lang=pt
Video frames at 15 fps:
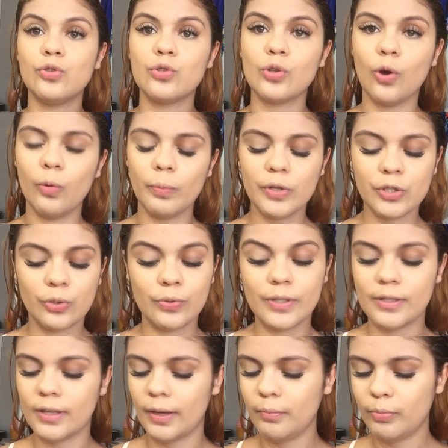de sombras, que eu
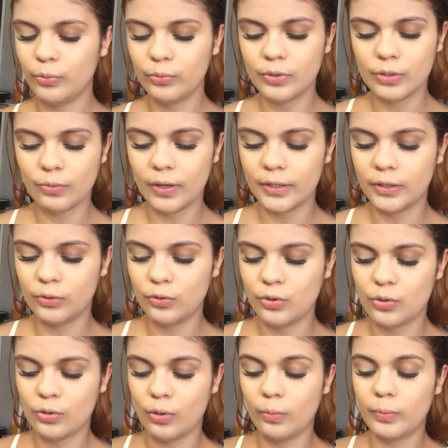sempre uso o quarteto de
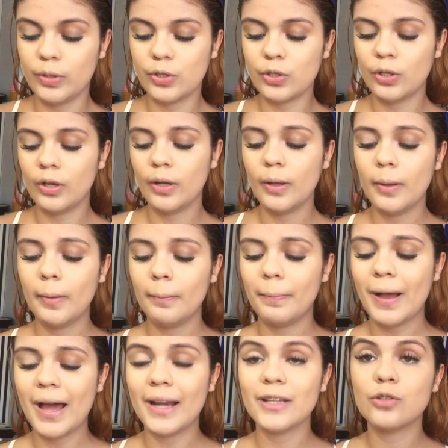sombras
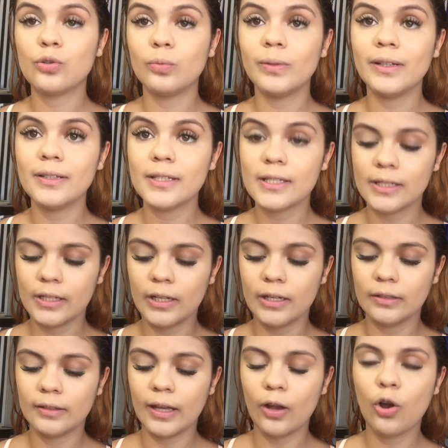para a
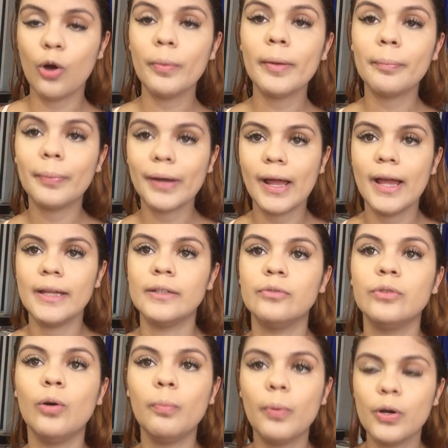sobrancelha, tá? Como é praia, eu
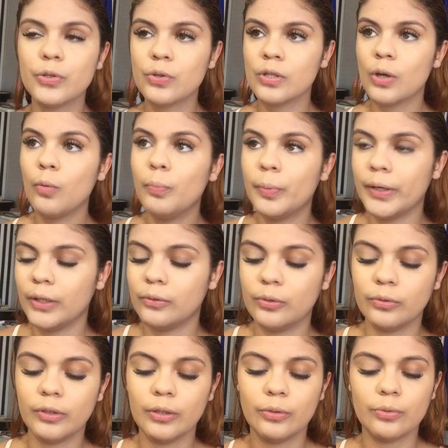não posso usar o
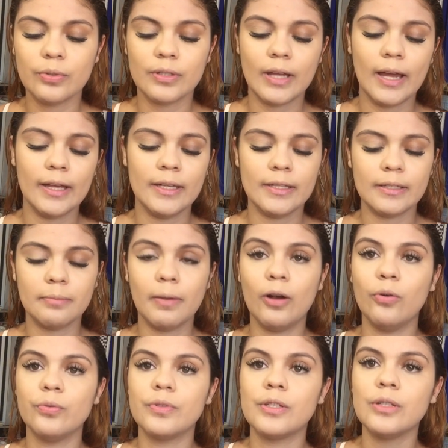preto, eu tenho que usar esse
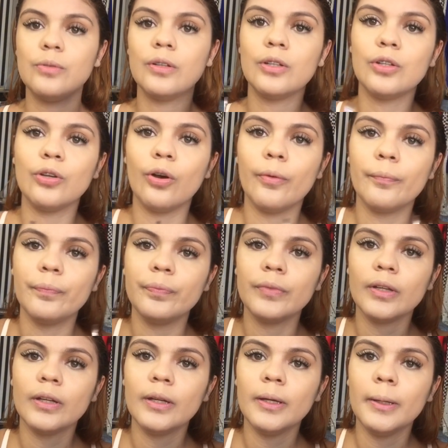marronzinho aqui, ó.
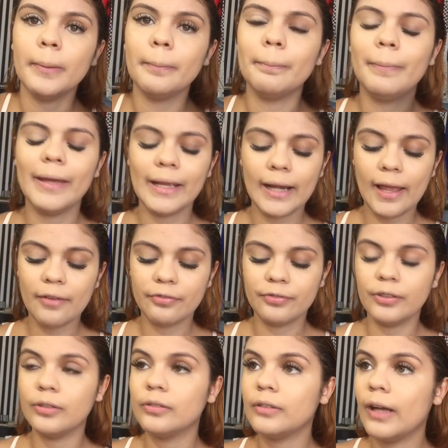Bem
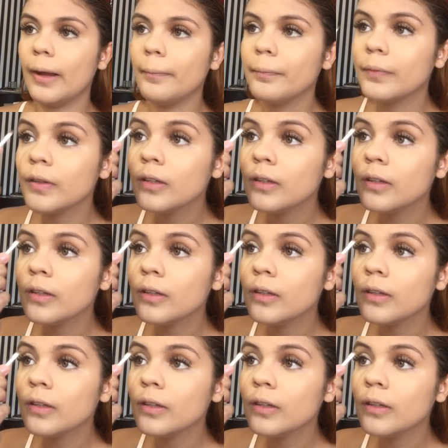levinho, tá?